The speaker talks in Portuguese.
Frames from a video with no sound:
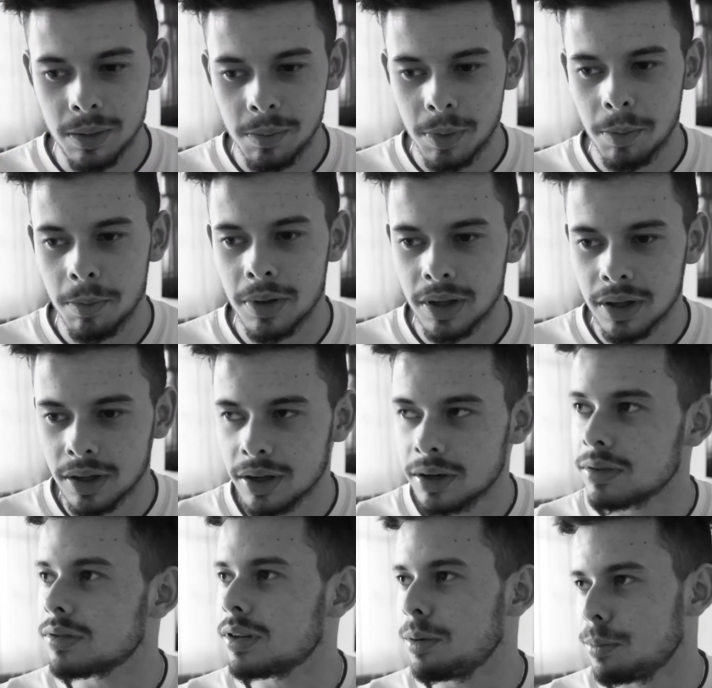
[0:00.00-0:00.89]
Que bebê?
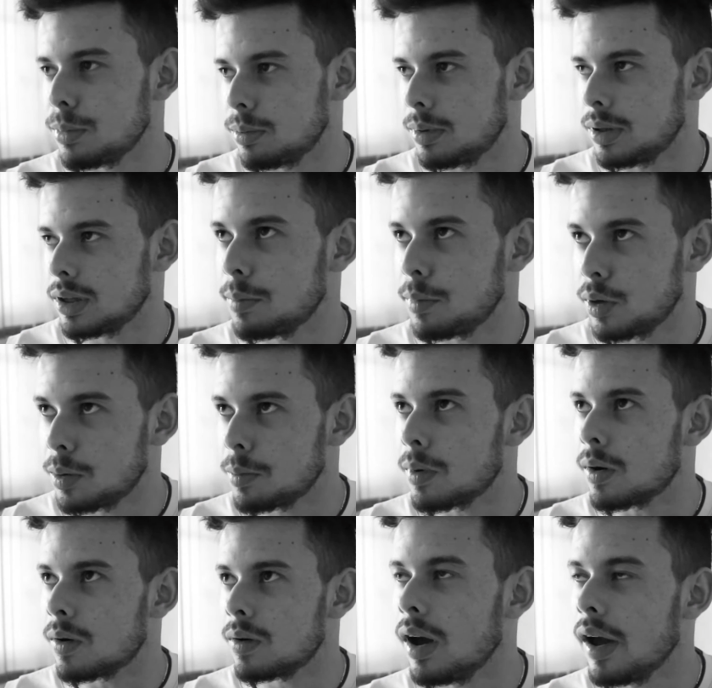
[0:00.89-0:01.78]
Eu não tenho bebê. Meu
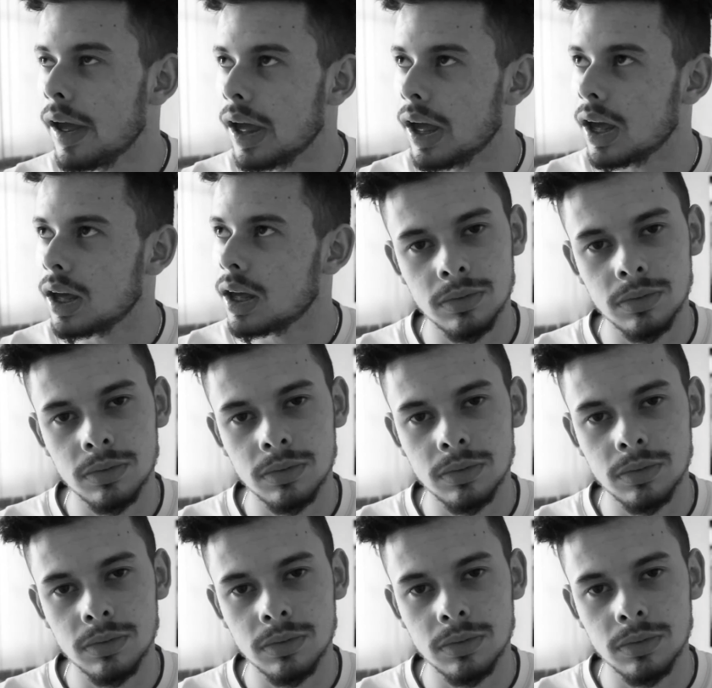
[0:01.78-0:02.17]
irmão. É.